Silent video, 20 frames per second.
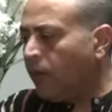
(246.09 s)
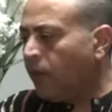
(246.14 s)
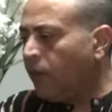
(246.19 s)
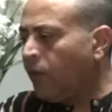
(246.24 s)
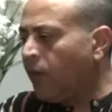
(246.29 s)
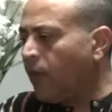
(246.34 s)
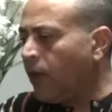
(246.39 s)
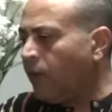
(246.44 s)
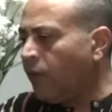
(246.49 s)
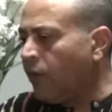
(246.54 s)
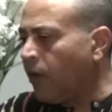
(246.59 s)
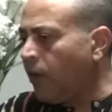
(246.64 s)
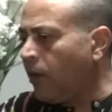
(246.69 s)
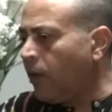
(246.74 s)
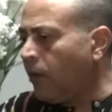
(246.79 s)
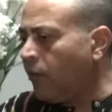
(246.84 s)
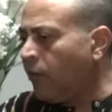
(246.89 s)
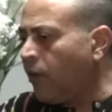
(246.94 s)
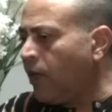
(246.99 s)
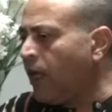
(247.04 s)
في,
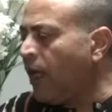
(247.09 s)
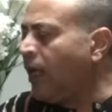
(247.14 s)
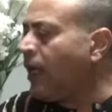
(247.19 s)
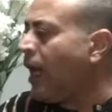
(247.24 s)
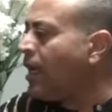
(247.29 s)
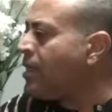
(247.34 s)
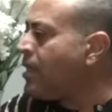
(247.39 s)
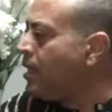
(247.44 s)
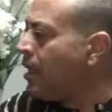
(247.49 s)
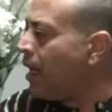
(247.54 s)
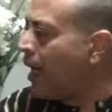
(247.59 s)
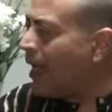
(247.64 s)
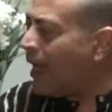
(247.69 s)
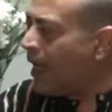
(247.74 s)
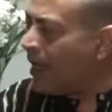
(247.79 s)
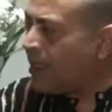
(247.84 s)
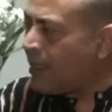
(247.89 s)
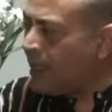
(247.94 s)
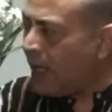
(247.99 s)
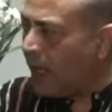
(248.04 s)
في, في ان احنا عايزين
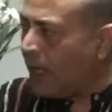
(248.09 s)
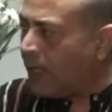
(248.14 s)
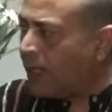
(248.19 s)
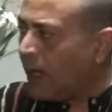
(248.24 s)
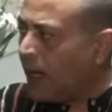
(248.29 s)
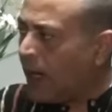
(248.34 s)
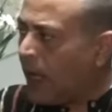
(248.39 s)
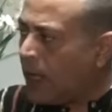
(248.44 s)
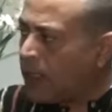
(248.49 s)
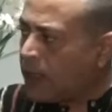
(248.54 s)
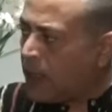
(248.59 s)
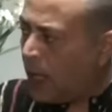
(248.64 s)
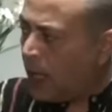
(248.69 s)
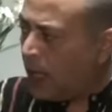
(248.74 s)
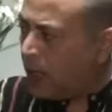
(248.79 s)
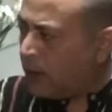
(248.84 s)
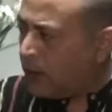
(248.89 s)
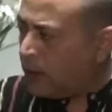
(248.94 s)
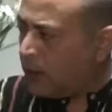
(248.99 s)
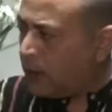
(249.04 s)
نرجع السياحه نرجعها
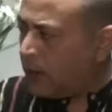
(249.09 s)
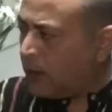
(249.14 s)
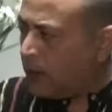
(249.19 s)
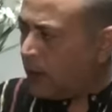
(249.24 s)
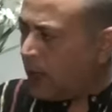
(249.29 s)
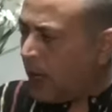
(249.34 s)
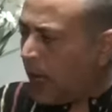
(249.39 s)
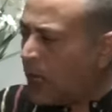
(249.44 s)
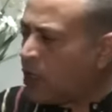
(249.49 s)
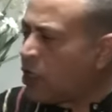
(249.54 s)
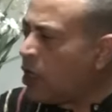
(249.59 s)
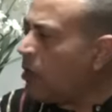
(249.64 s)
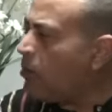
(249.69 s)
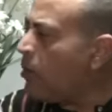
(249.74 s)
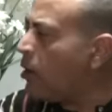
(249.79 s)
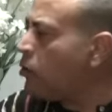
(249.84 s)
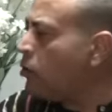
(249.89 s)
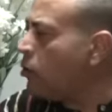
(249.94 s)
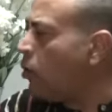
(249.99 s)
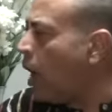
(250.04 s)
صح اه عشان
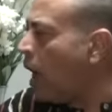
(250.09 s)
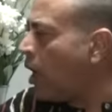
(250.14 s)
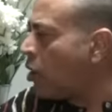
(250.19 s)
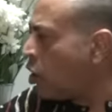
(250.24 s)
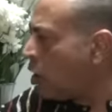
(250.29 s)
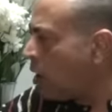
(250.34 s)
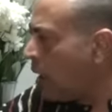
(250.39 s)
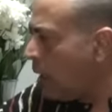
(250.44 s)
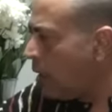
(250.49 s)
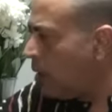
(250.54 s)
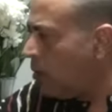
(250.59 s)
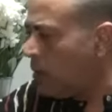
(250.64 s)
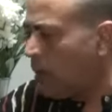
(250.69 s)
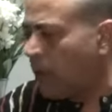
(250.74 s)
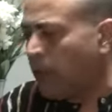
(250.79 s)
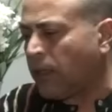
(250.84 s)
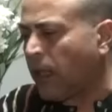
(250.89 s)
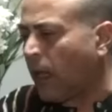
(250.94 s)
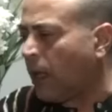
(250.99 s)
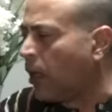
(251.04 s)
ما تنقعش تاني
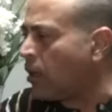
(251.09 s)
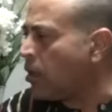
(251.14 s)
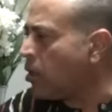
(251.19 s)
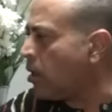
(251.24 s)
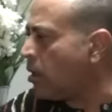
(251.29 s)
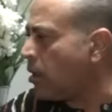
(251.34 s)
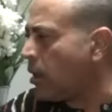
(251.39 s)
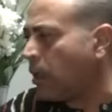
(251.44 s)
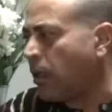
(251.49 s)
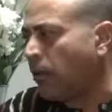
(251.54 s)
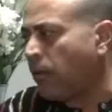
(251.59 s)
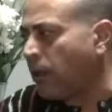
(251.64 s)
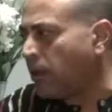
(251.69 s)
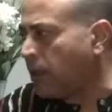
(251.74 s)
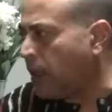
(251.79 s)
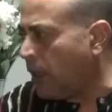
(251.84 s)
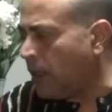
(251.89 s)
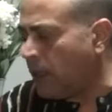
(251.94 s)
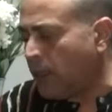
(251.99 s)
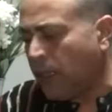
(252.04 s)
وما نتعرضش
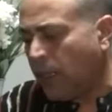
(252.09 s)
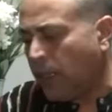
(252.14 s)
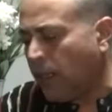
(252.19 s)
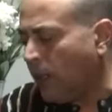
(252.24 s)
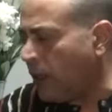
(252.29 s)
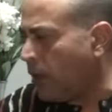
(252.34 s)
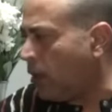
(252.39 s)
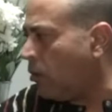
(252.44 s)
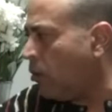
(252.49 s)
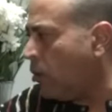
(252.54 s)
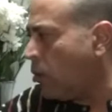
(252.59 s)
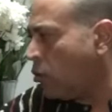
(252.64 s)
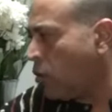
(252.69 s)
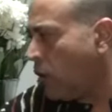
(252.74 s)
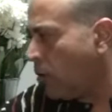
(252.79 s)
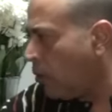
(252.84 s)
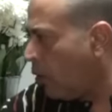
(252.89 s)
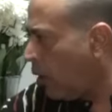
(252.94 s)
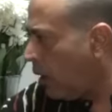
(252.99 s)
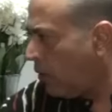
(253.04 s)
لصدمات تاني زي اللي احنا كل
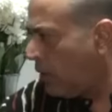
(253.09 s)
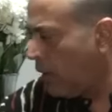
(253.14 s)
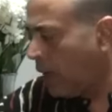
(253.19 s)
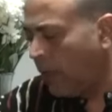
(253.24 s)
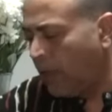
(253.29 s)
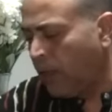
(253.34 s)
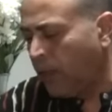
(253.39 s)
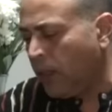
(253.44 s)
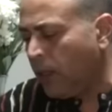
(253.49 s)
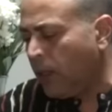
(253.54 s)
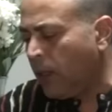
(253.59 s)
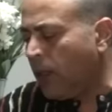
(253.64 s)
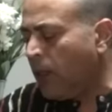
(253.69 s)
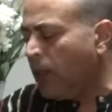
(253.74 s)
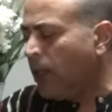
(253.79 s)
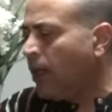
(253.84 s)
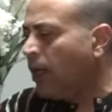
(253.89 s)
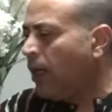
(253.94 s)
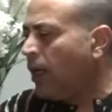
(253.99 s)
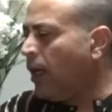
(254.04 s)
شويه بنقع فيها صحيح
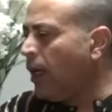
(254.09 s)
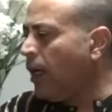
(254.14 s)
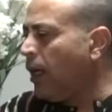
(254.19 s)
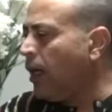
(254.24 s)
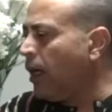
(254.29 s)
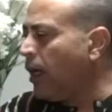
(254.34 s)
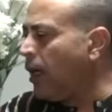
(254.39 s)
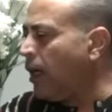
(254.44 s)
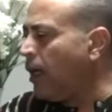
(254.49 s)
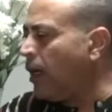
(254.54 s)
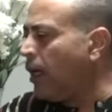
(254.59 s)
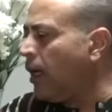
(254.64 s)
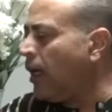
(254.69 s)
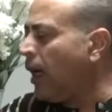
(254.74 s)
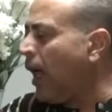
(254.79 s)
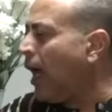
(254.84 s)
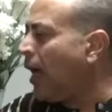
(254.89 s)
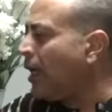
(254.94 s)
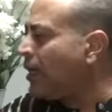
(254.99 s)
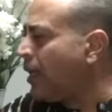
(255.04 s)
آه،
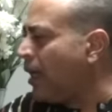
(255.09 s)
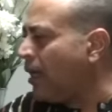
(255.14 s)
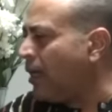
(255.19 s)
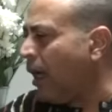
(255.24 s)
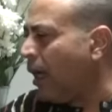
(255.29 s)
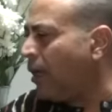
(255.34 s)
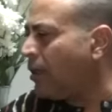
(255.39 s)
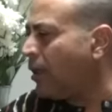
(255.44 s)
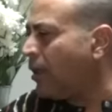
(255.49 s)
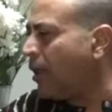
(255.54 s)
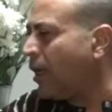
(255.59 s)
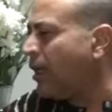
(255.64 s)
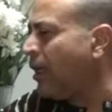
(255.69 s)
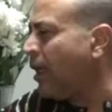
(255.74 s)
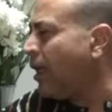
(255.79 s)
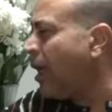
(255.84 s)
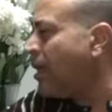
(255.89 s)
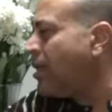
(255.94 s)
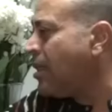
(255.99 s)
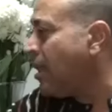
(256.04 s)
الحاجه الثانيه حضرتك ان
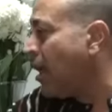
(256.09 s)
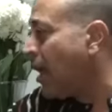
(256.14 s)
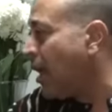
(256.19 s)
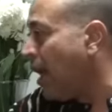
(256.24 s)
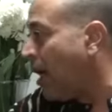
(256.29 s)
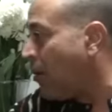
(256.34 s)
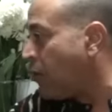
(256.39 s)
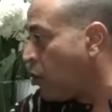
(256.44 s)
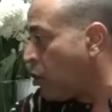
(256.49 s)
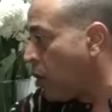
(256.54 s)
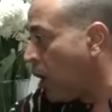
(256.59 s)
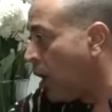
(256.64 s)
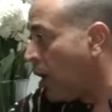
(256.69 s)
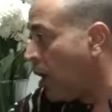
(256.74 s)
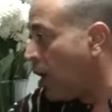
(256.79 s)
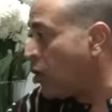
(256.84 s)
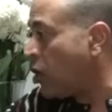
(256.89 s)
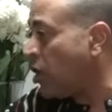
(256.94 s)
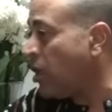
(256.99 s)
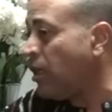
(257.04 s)
احنا عايزين نرجع بسرعه
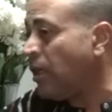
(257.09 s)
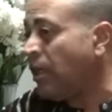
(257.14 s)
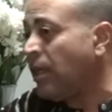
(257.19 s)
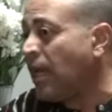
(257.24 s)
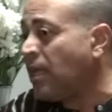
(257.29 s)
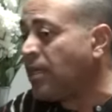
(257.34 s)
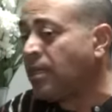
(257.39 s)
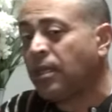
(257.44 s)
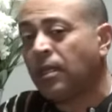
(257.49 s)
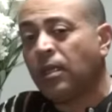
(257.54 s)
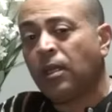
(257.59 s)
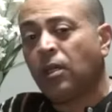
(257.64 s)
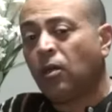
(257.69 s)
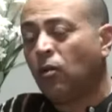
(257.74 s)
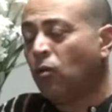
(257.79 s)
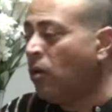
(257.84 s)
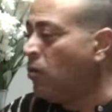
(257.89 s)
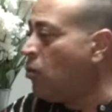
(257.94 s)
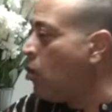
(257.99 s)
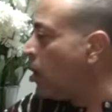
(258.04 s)
عشان الناس
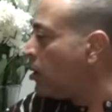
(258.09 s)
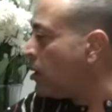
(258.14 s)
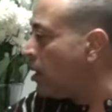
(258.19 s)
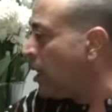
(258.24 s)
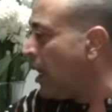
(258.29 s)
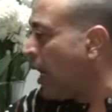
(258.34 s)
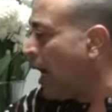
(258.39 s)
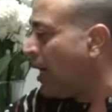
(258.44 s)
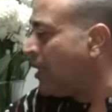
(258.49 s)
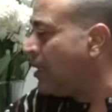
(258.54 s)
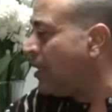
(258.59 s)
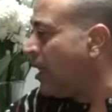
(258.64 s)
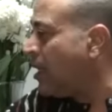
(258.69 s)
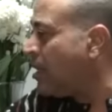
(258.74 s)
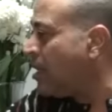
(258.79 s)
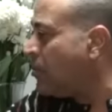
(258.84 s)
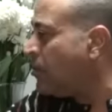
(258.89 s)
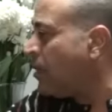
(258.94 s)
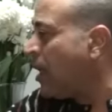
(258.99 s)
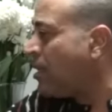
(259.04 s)
والمواطن العادي
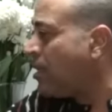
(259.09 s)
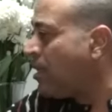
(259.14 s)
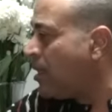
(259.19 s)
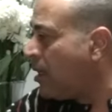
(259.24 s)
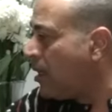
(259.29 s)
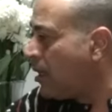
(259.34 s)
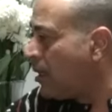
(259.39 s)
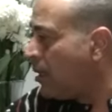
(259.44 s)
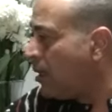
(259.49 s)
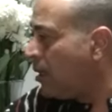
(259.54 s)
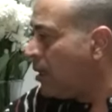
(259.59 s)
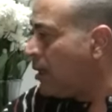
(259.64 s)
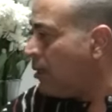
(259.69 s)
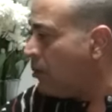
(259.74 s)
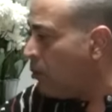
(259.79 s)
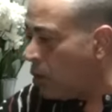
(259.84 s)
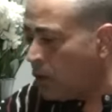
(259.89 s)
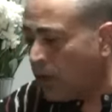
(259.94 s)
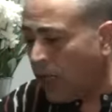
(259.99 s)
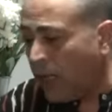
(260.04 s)
يحس بتاثير
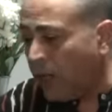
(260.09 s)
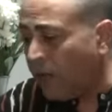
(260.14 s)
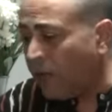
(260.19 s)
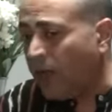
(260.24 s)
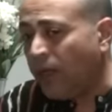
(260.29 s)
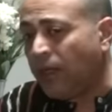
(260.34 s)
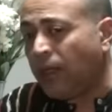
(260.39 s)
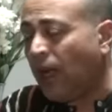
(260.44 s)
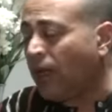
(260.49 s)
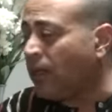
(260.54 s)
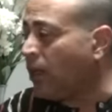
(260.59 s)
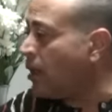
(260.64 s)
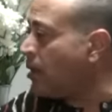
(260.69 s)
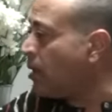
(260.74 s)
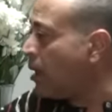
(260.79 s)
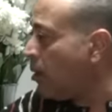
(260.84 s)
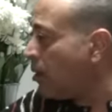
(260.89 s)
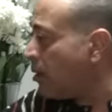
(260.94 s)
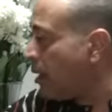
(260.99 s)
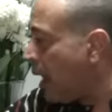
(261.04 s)
مختلف لان حضرتك
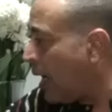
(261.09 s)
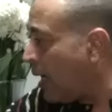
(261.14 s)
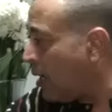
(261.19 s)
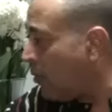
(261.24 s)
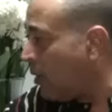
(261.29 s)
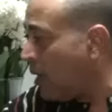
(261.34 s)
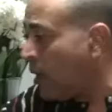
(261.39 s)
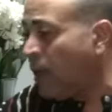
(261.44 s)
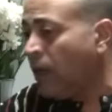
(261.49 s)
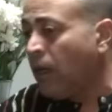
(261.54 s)
زي ما انت عارف